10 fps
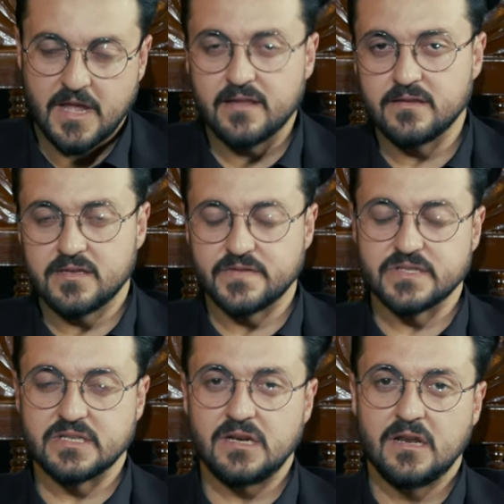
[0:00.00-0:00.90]
هذا
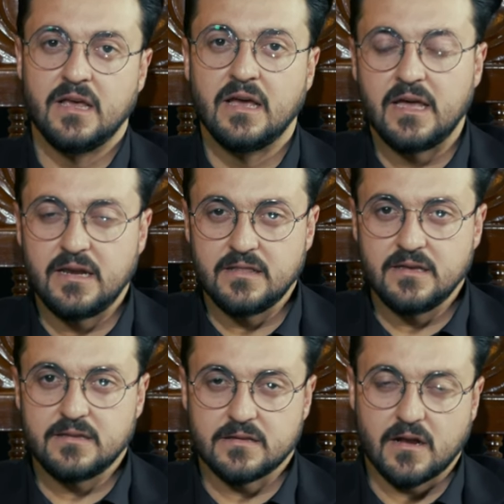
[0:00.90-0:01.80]
التفصيل
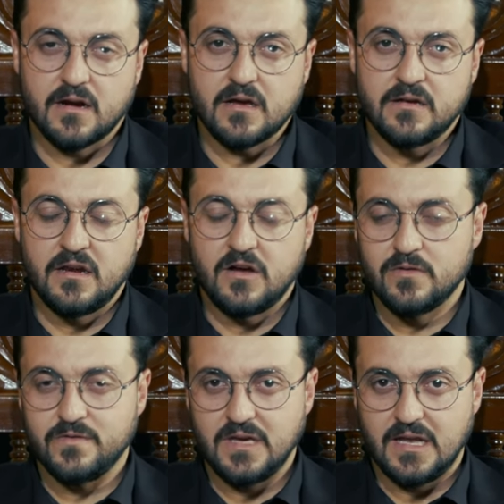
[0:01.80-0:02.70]
الذي تطرقنا
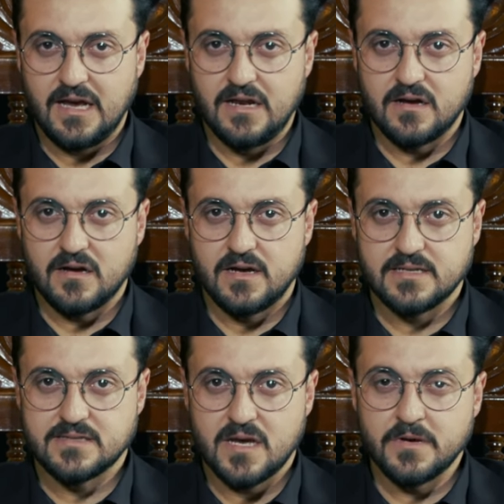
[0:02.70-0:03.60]
له في الحلقه
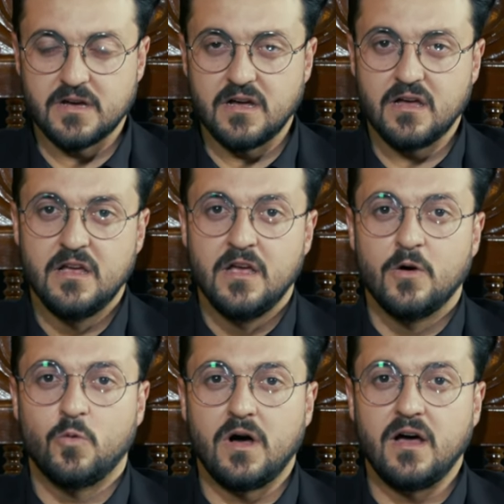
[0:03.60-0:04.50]
السابقه
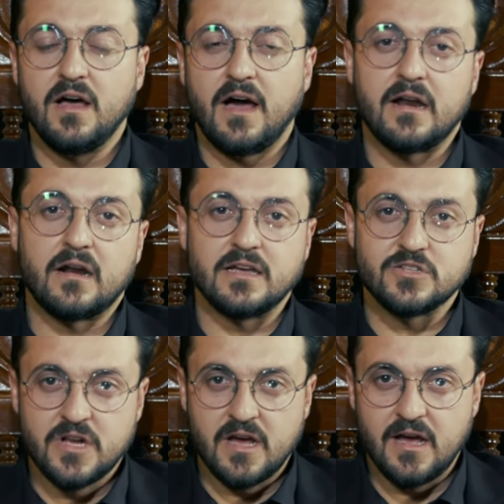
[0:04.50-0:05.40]

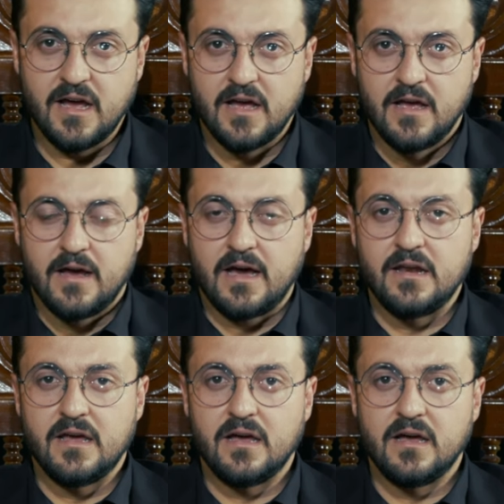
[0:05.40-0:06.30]
وعرجنا
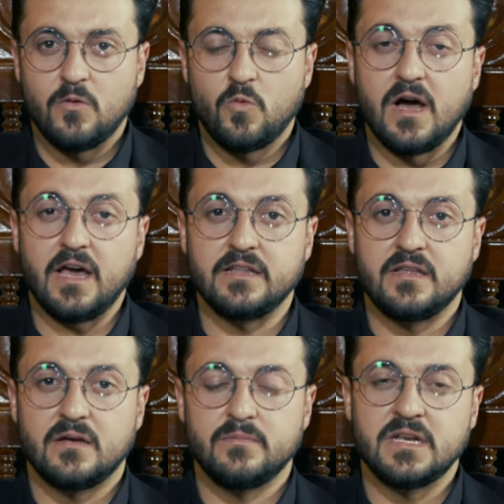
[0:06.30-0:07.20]
على
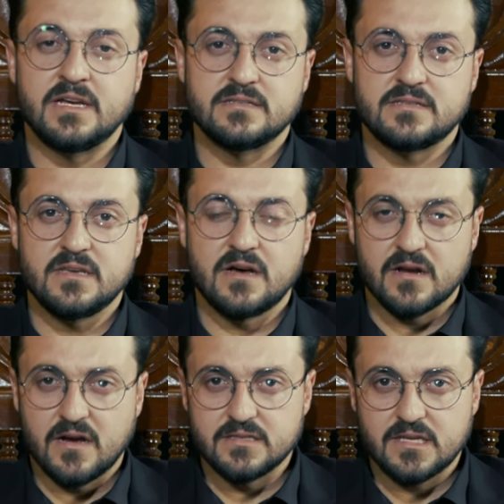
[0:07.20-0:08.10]
واحدة من
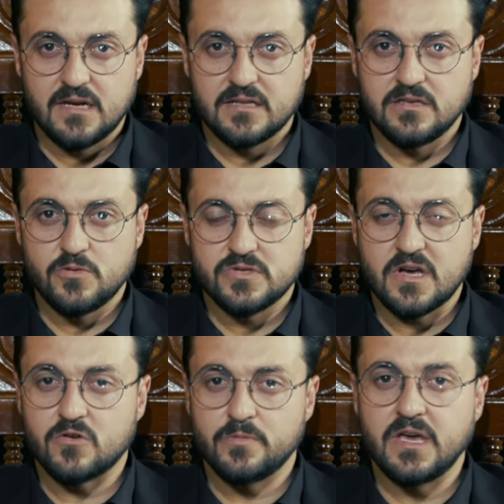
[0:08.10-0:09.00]
الزيارات التي
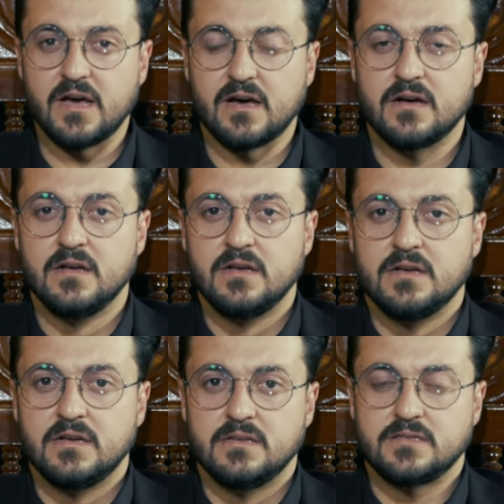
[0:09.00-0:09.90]
يزار بها
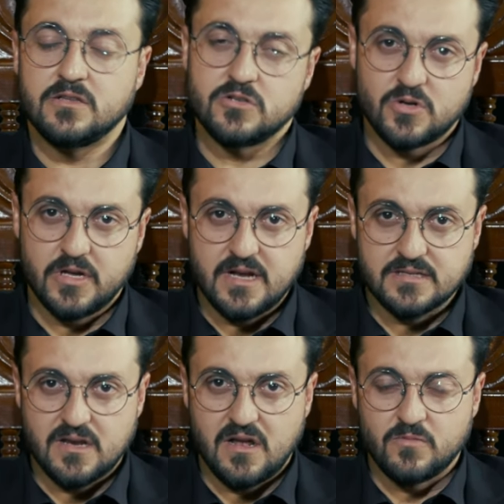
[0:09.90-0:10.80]
سيد الشهداء
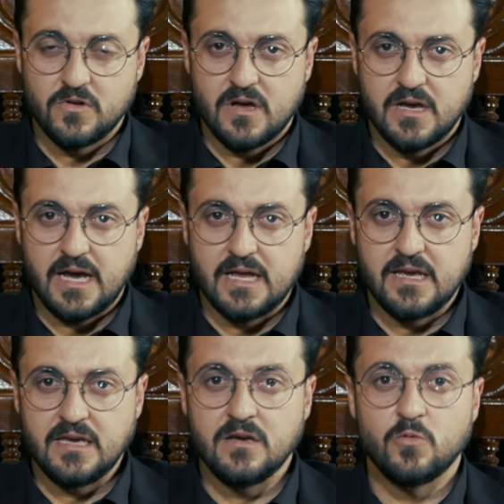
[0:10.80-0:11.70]
سلام الله
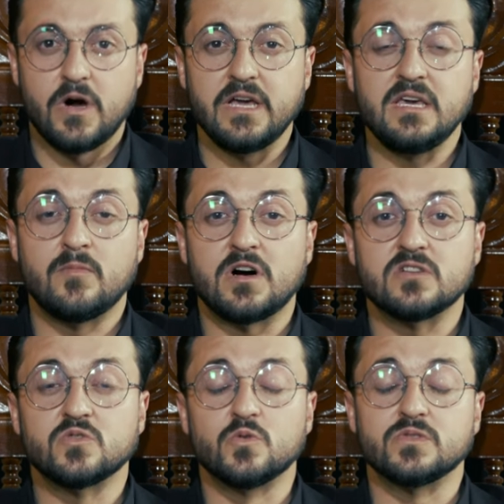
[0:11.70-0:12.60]
عليه وهي
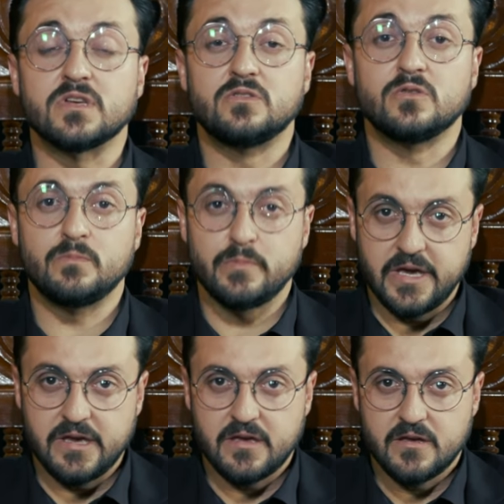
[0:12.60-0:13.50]
مخصوصة
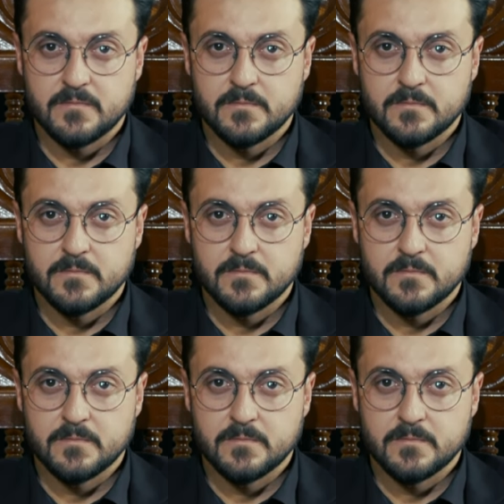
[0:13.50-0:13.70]
به